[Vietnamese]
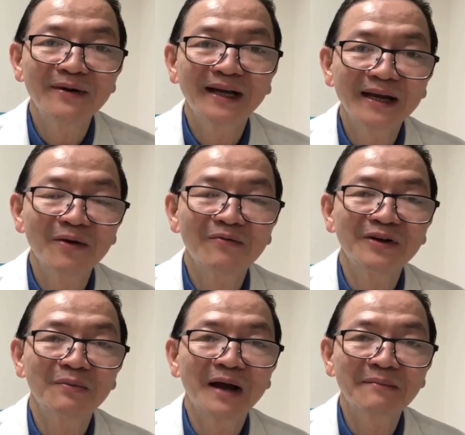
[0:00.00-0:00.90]
để kết luận vi
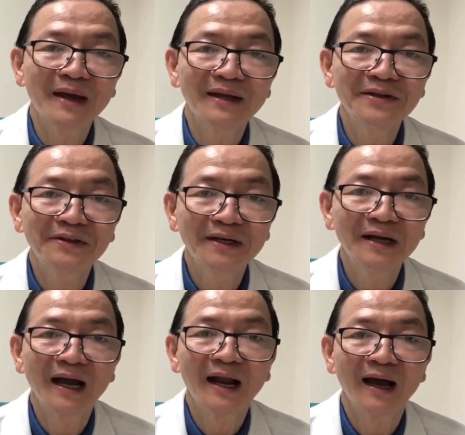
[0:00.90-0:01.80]
trùng HB dương tính
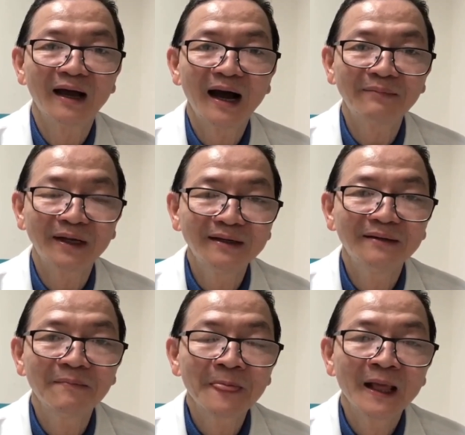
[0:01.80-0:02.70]
hay là âm tính
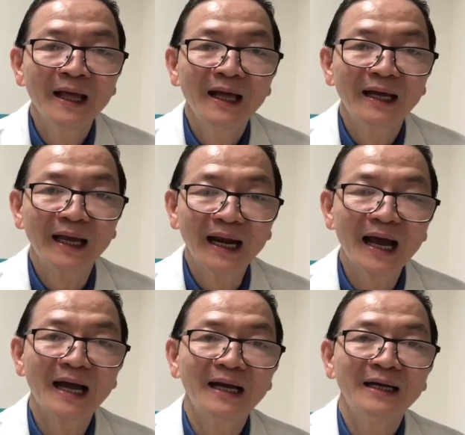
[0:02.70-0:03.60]
nghĩa
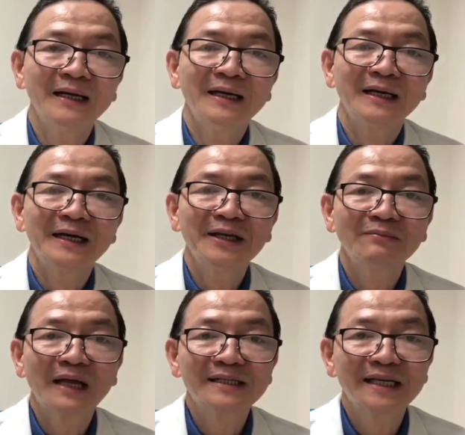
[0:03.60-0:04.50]
là khi
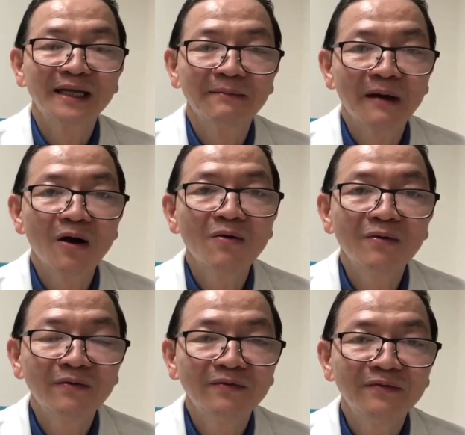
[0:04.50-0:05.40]
chúng ta xét nghiệm máu
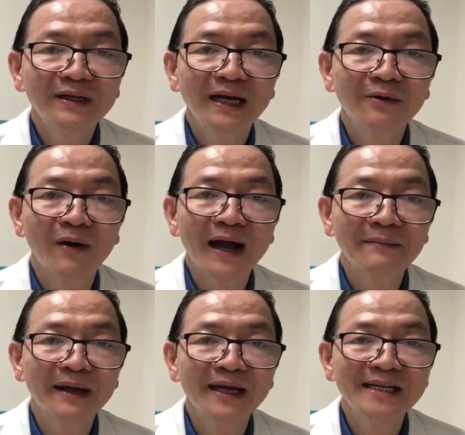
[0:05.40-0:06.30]
với kết quả
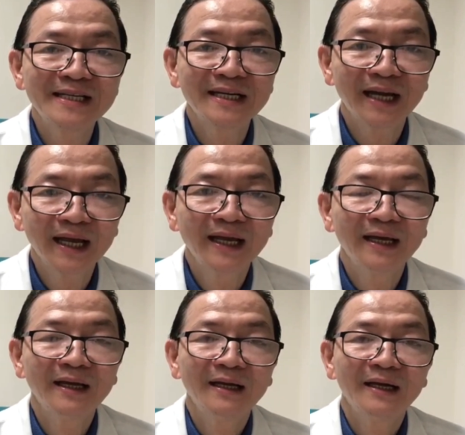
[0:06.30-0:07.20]
HB IgG
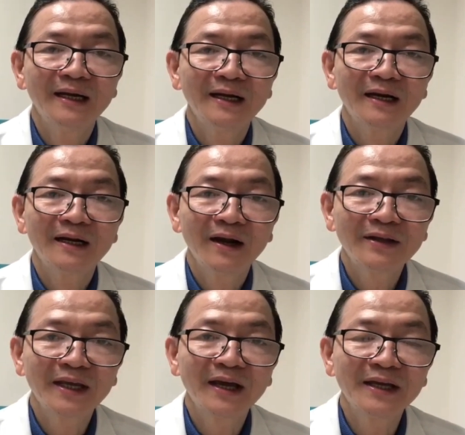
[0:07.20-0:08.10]
nó
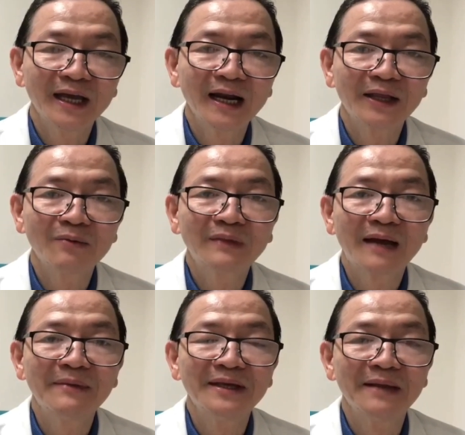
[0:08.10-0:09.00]
chỉ có ý nghĩa là chúng ta
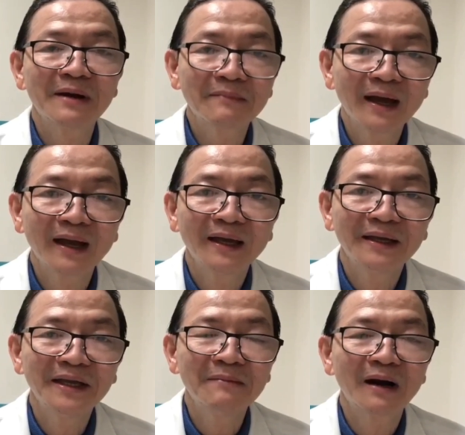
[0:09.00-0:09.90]
bị nhiễm HB
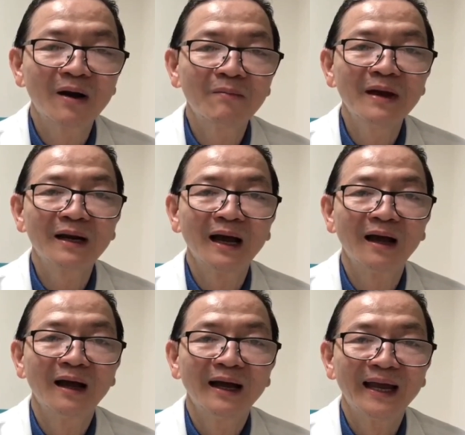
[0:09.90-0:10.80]
nhưng mà không biết là
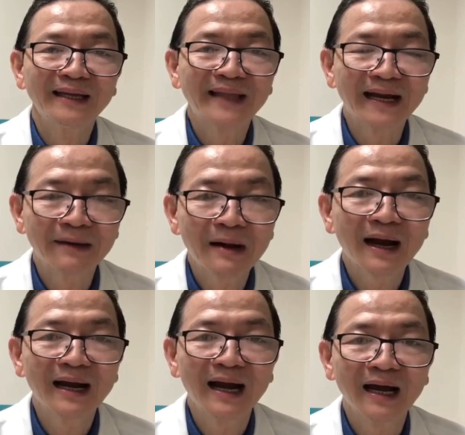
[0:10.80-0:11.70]
hiện tại đang mắc
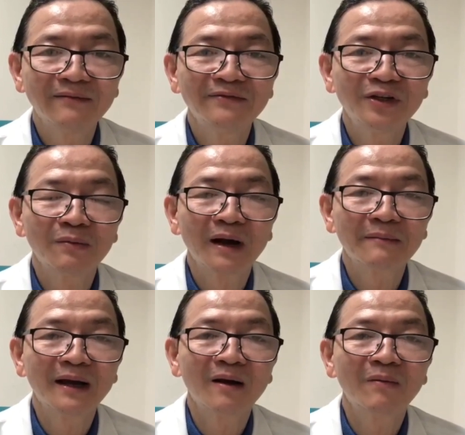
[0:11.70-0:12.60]
hay đã vi trùng
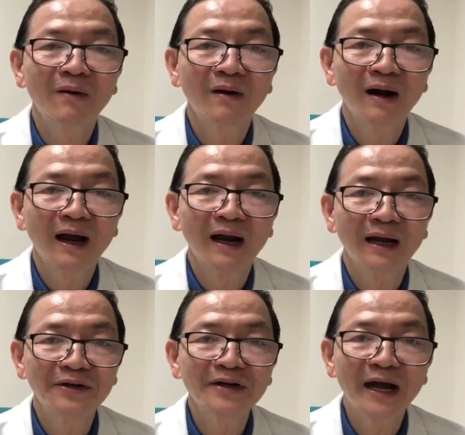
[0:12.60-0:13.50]
HB không à, là
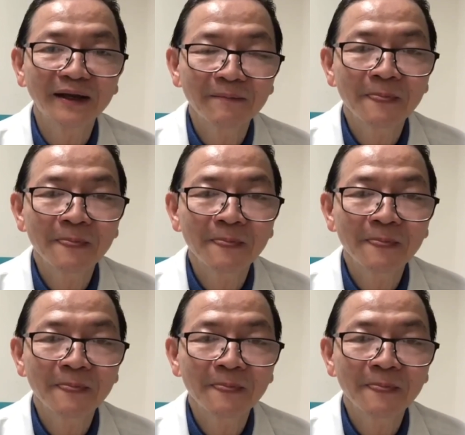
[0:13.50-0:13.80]
trước đây